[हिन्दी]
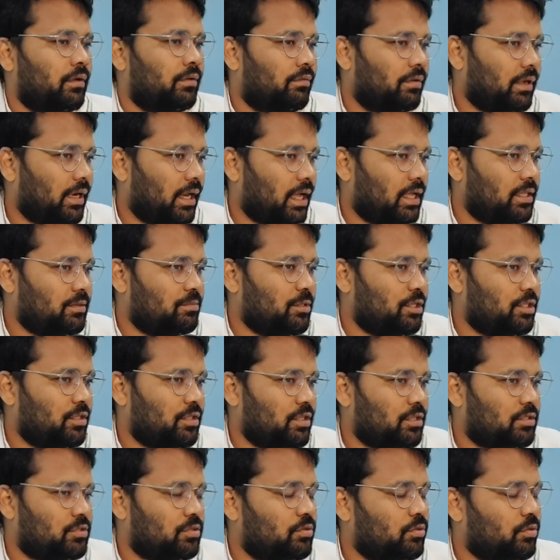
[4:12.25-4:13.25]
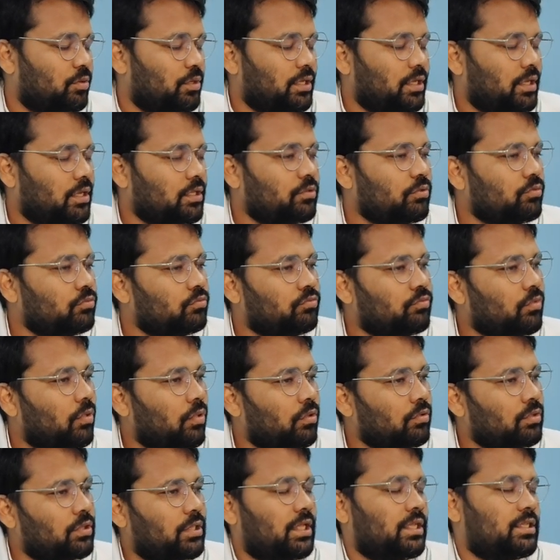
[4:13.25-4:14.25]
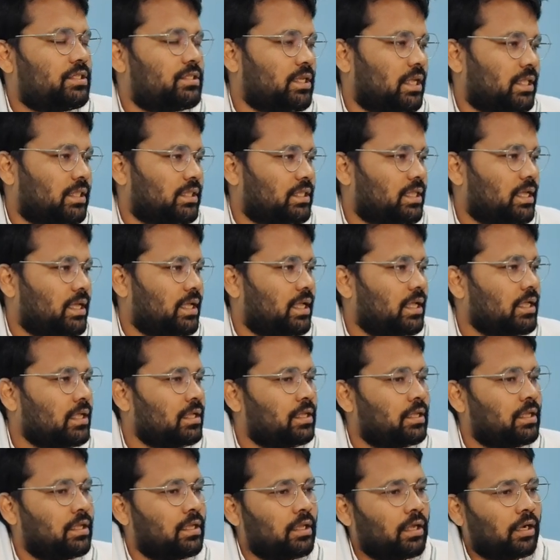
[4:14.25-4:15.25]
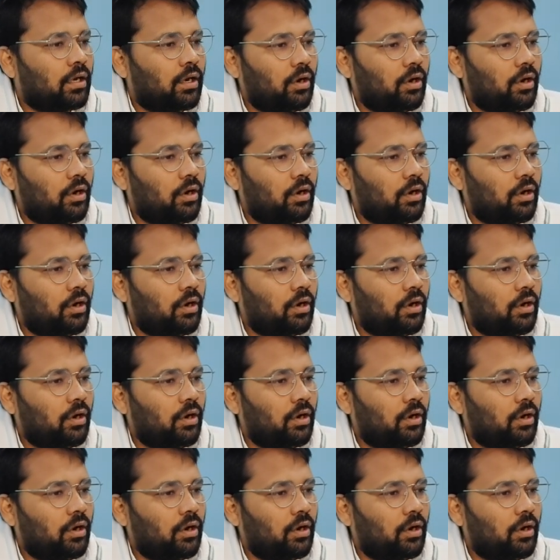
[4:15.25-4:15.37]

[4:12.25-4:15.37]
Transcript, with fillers: फला आदमी देश तो है तो वो देश जानता है